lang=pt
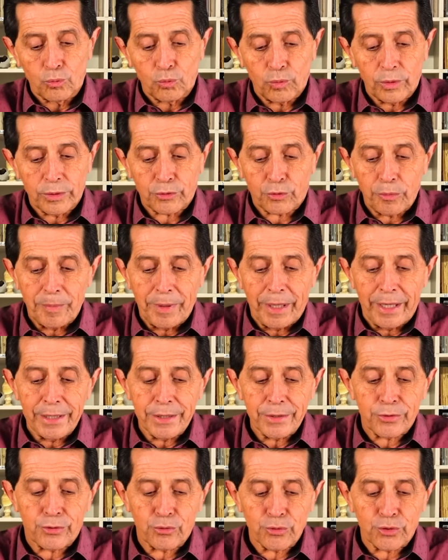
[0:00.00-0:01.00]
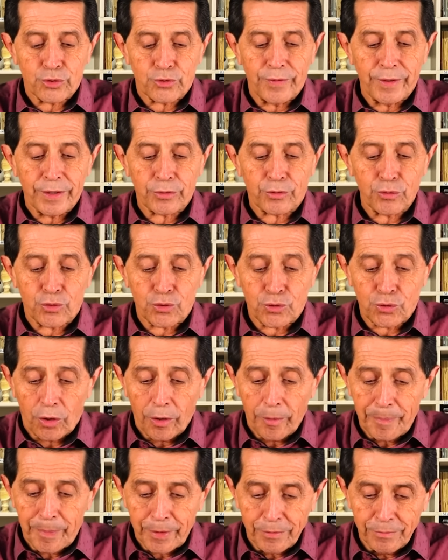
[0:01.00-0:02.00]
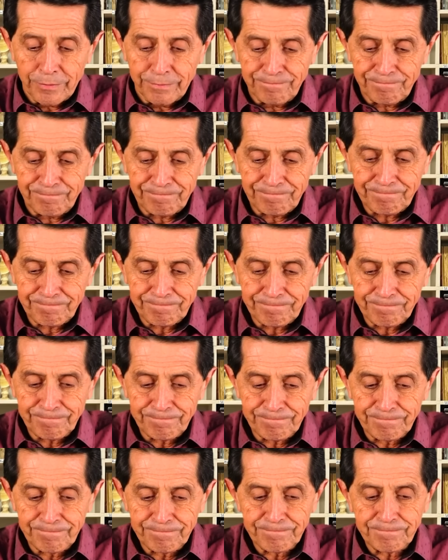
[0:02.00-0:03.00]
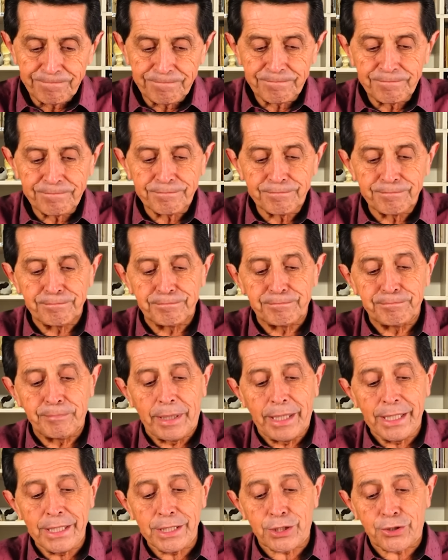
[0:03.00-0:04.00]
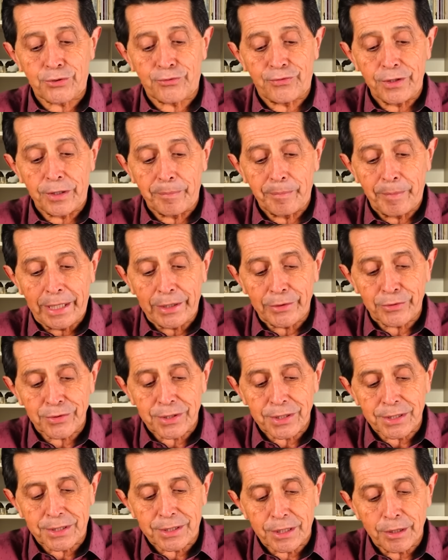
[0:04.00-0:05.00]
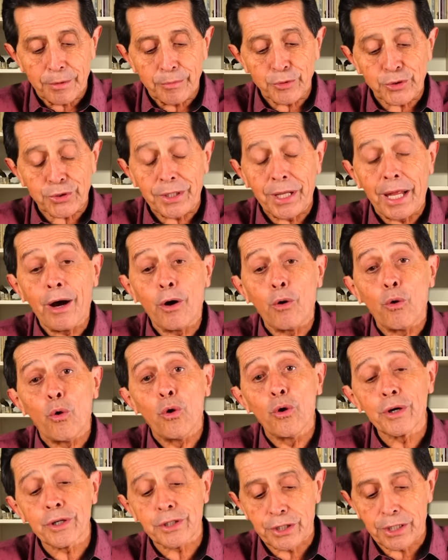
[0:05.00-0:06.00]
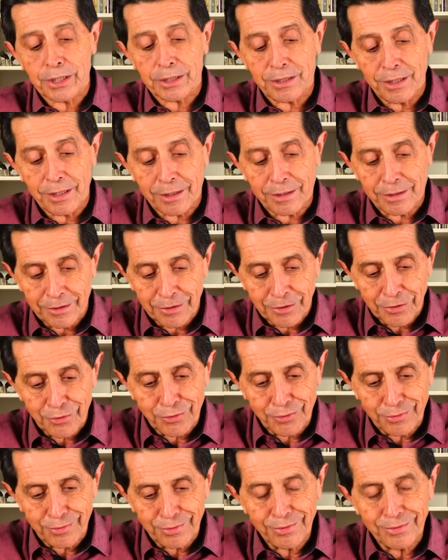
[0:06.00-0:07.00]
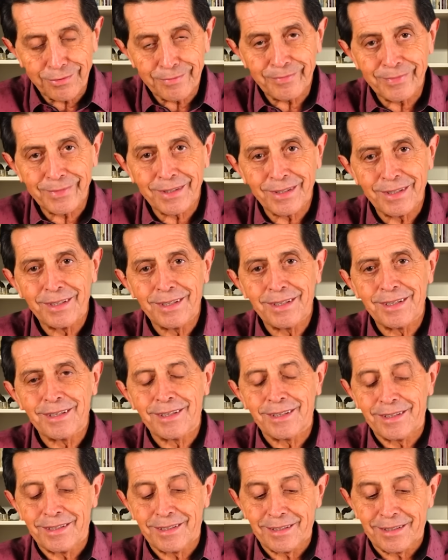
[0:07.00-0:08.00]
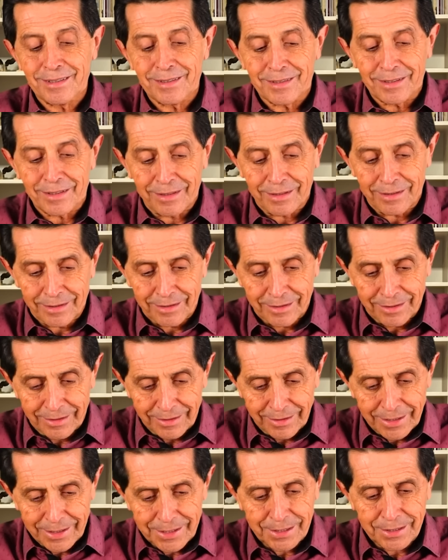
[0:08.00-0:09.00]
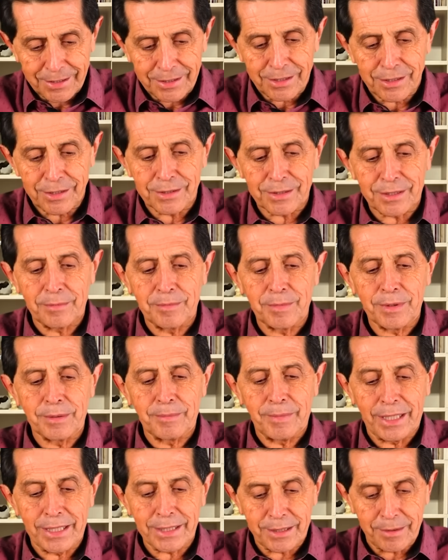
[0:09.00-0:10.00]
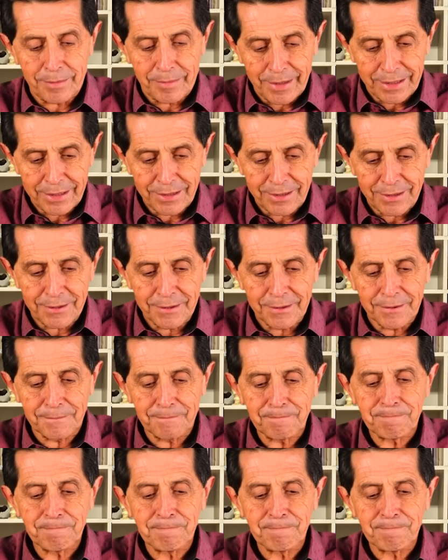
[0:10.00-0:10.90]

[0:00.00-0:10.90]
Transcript: Quanto mais os ventos sopram, mais firmados estamos na rocha que é Cristo. É, assim diz a irmã Márcia Maria.